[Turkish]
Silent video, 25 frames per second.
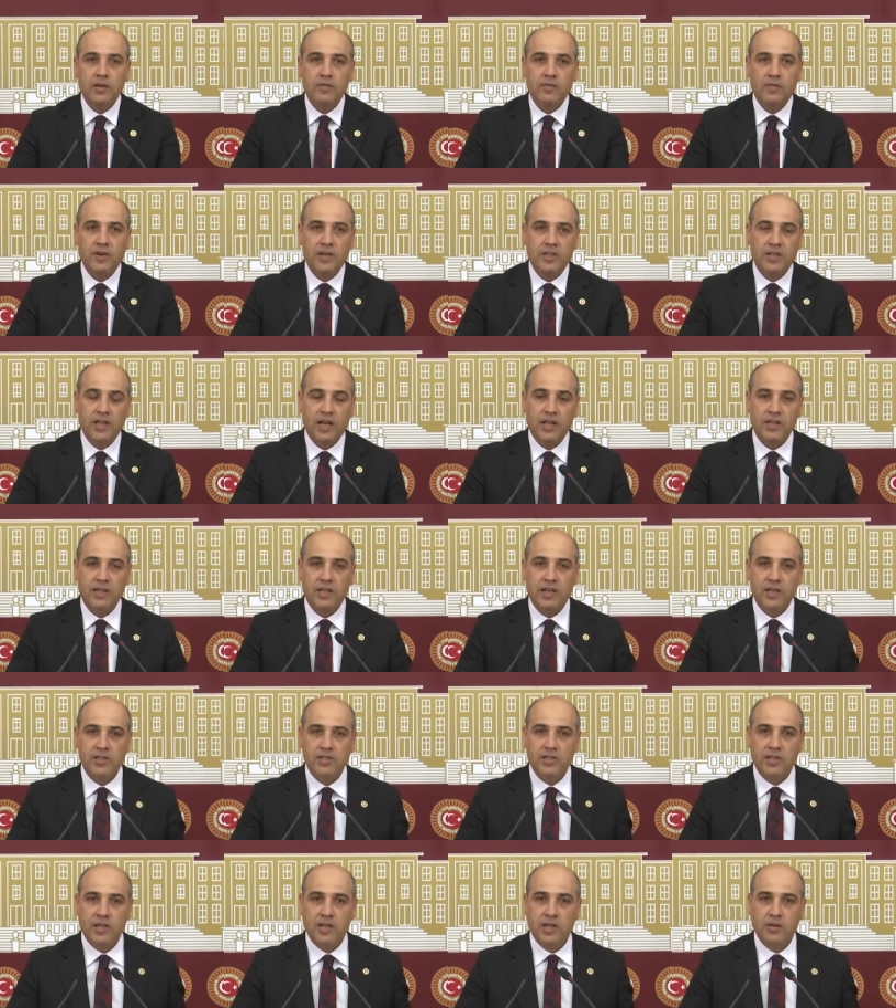
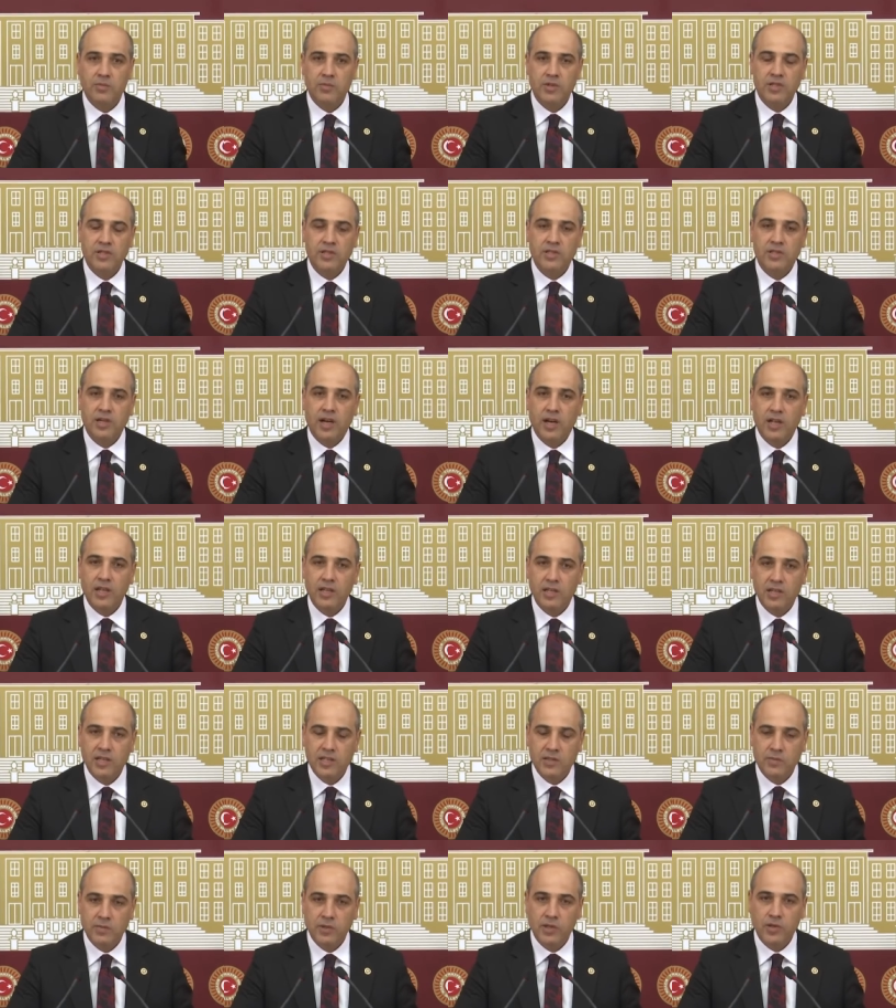vatandaşlarımız sağlık
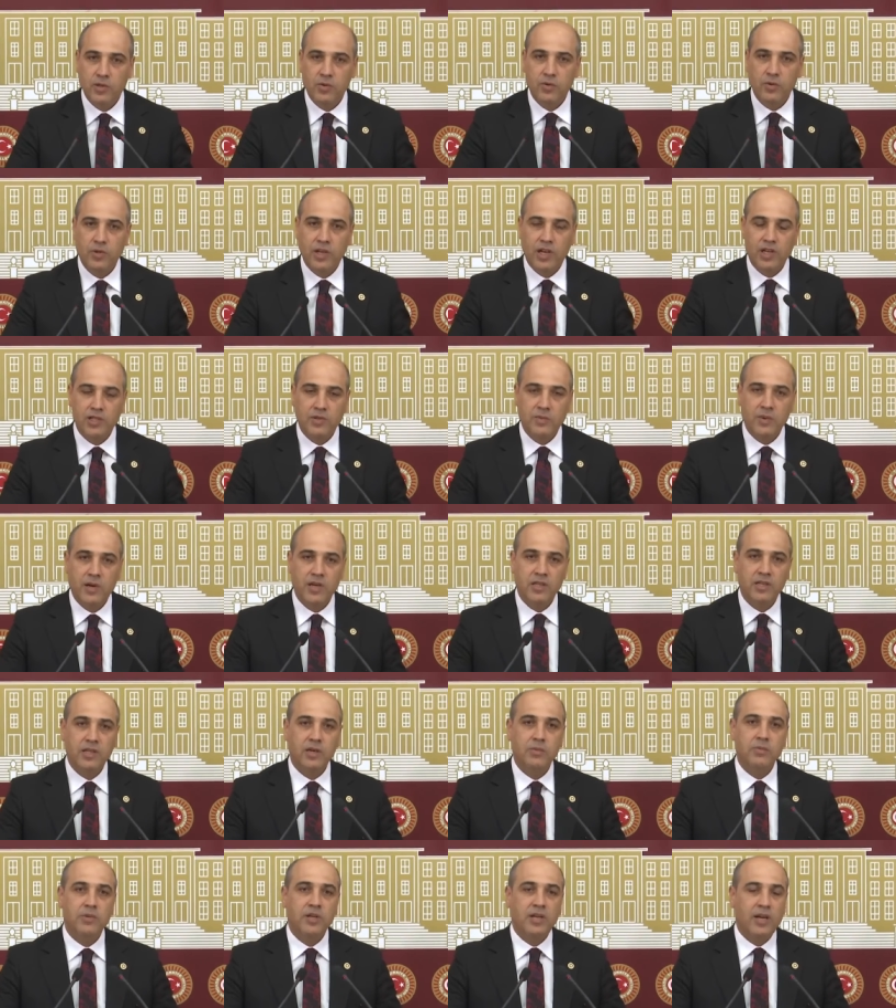hizmetine
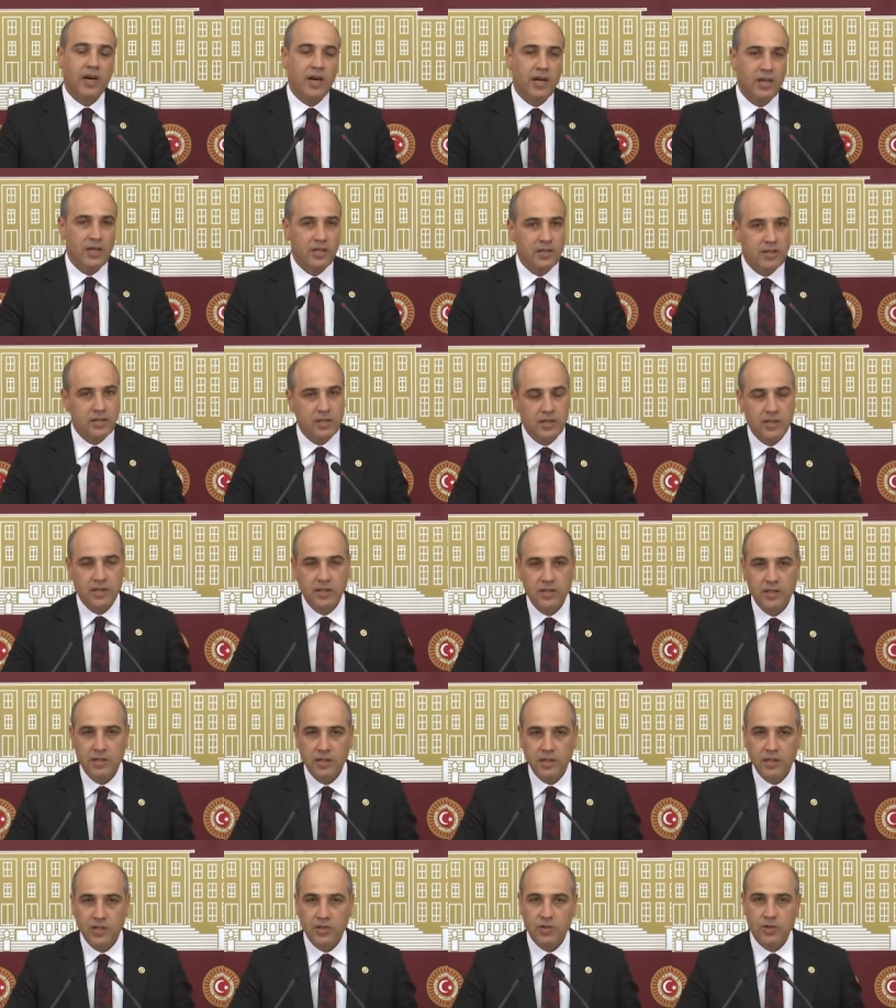ulaşmakta bir hayli
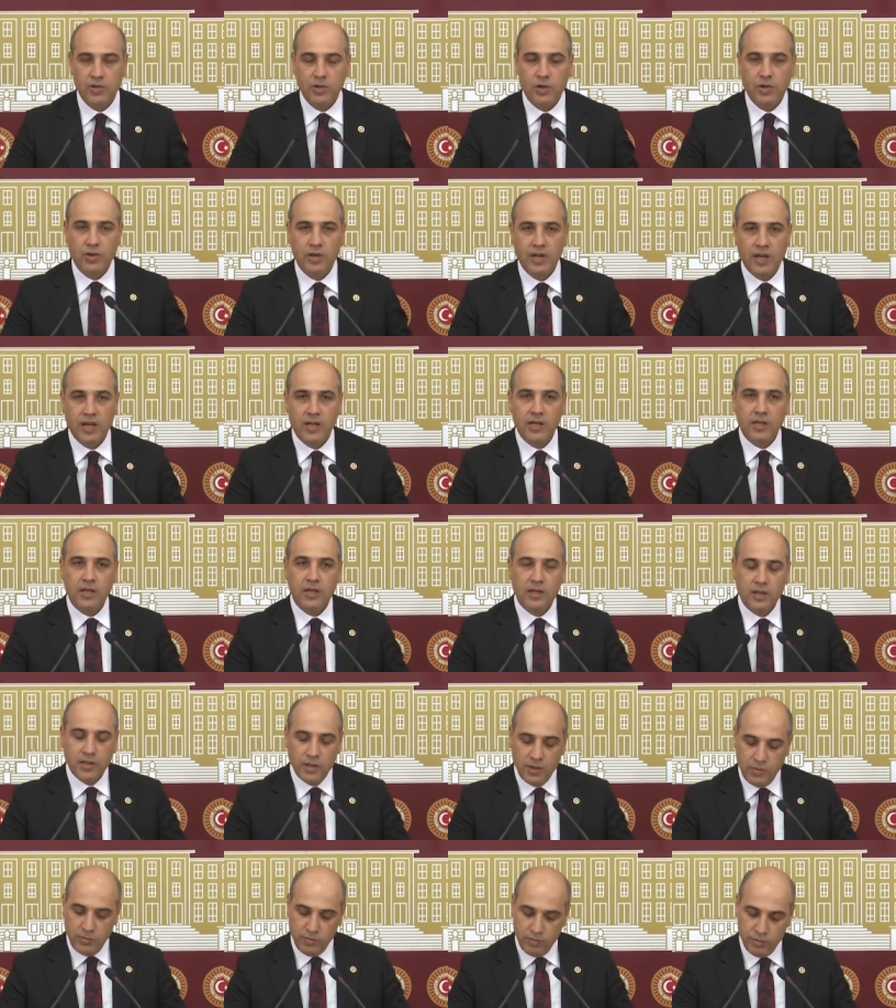sıkıntı yaşıyorlar.
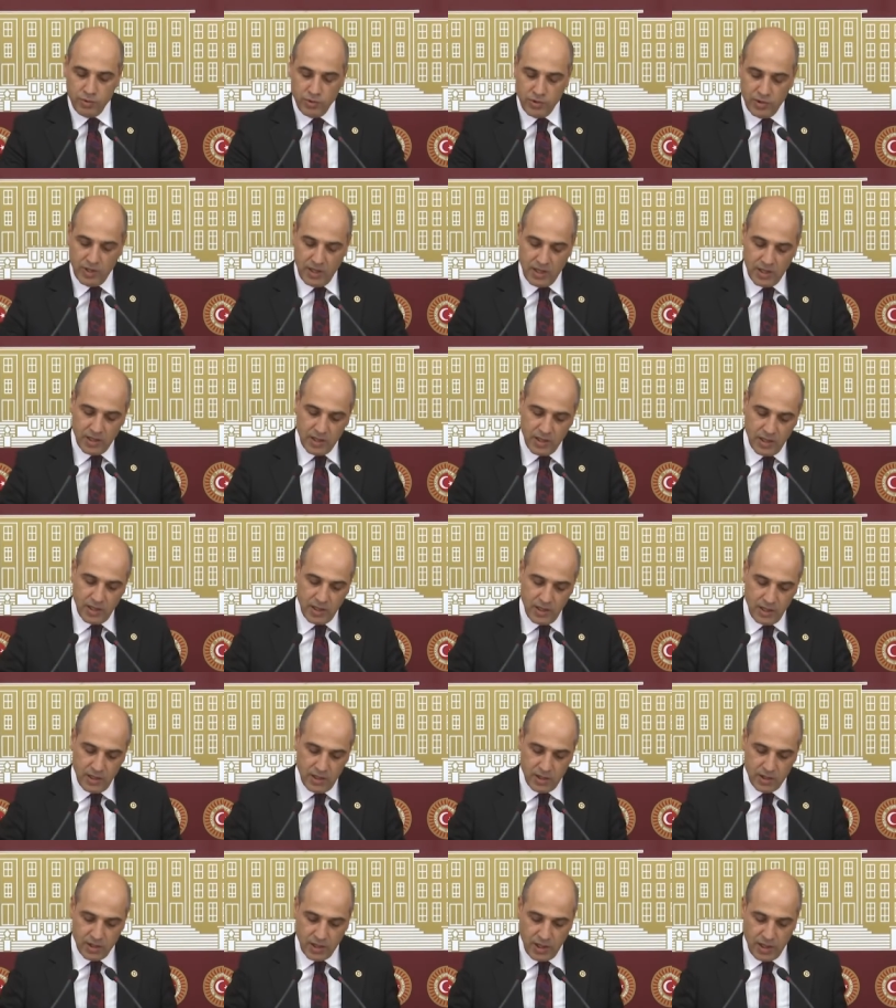Bunları da
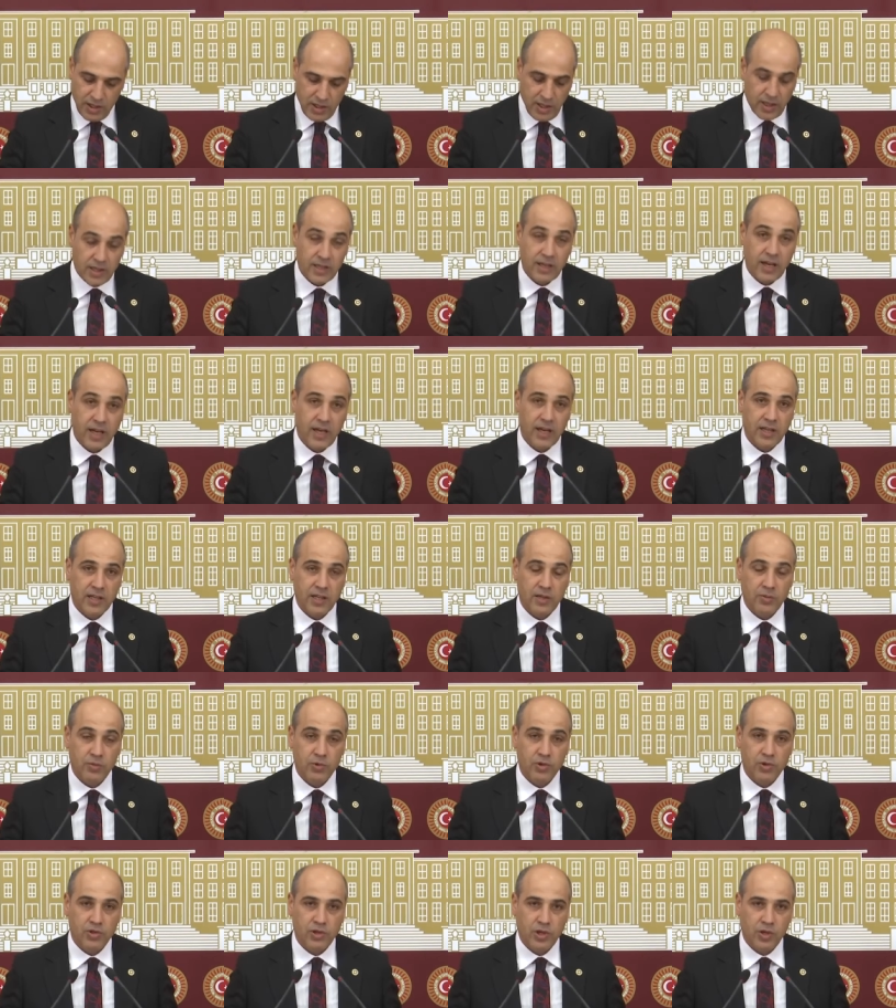inşallah yarınki
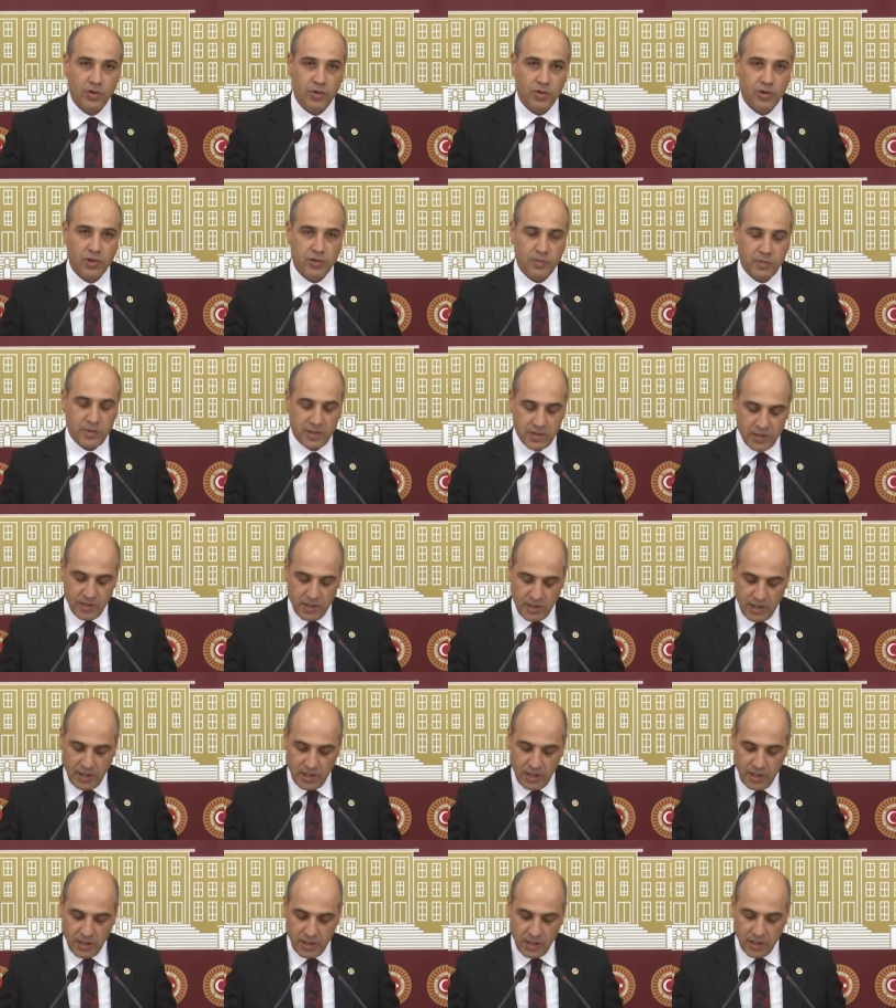bütçe
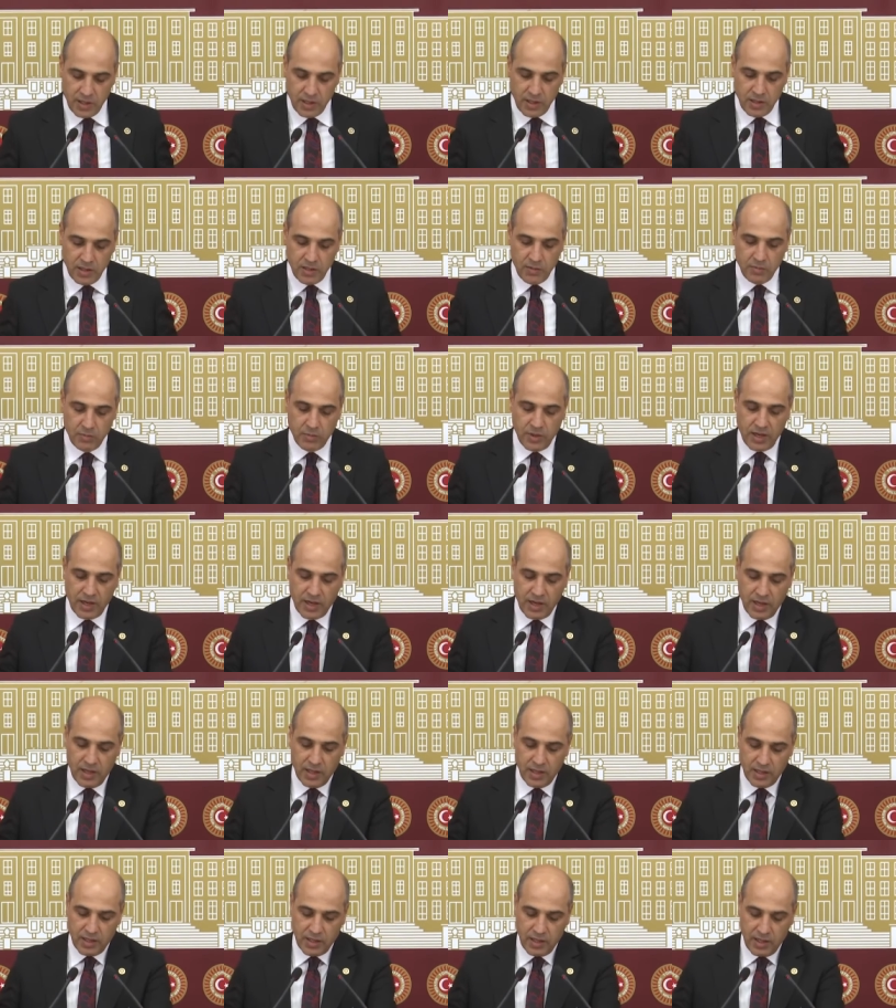görüşmesinde
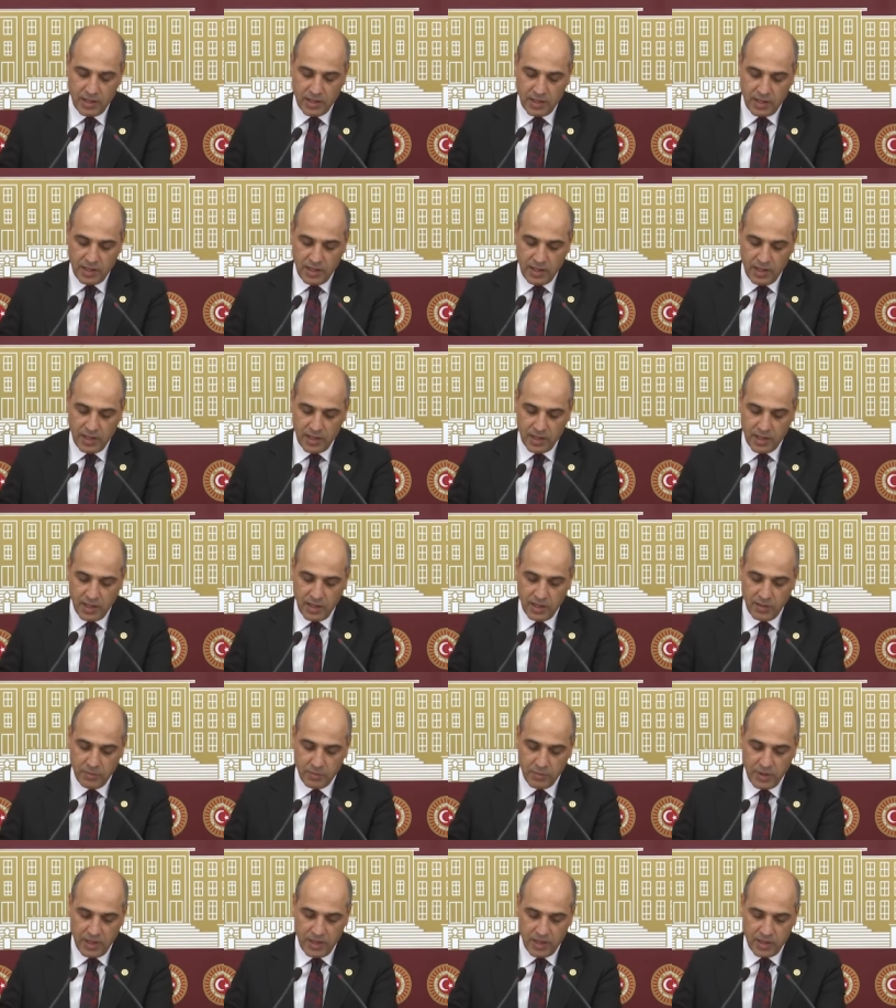bakanlık yetkililerine
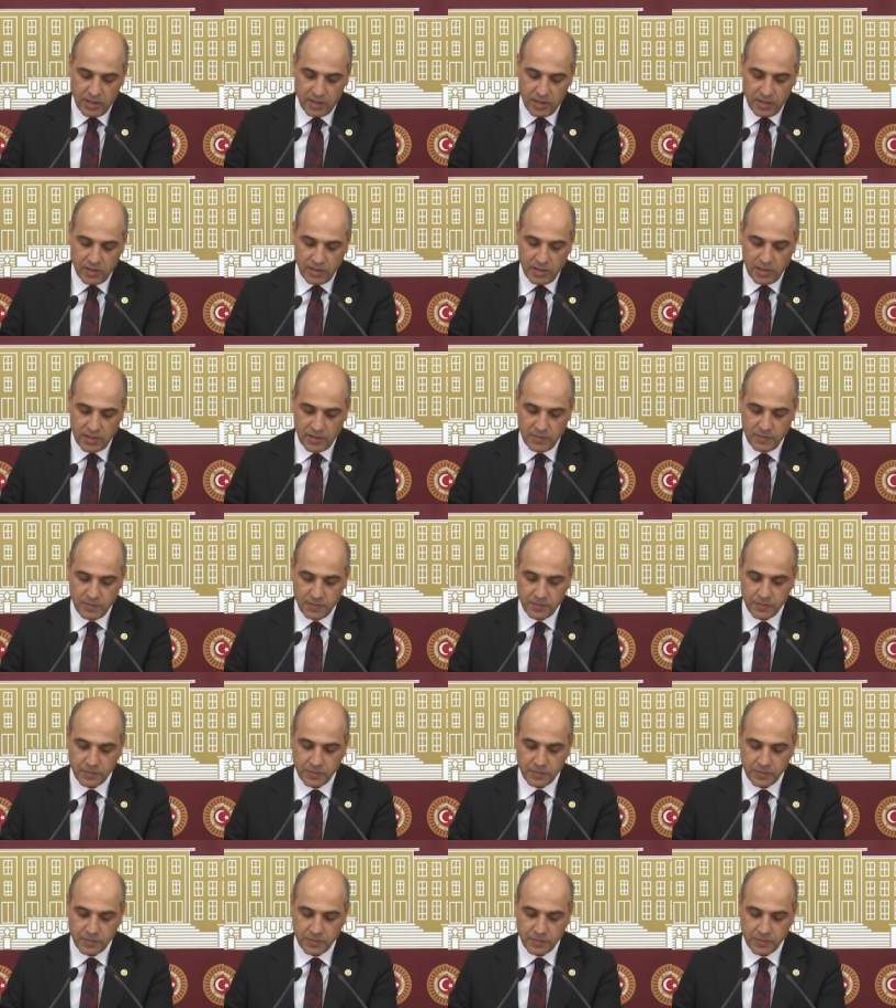belirteceğiz.